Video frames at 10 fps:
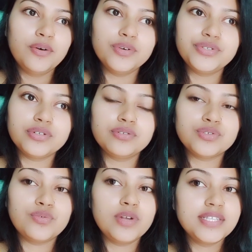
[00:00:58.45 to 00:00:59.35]
ওই জন্য
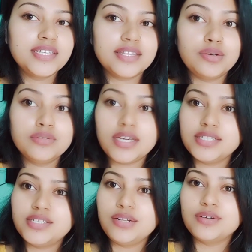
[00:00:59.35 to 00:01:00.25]
স্কুলে যেতেও
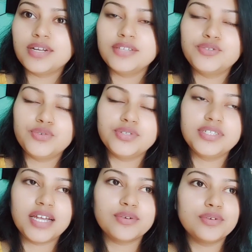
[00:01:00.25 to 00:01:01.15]
চাইছিল না
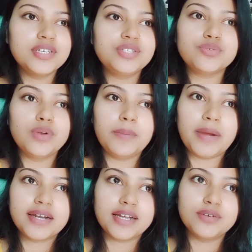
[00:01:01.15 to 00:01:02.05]
জোরজার করেই স্কুলে
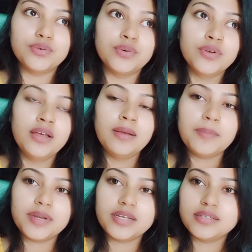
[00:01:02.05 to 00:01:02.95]
পাঠানো
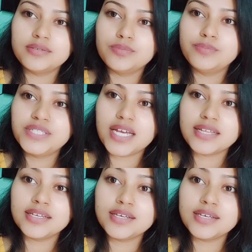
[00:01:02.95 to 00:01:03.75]
মানে বিছানা থেকে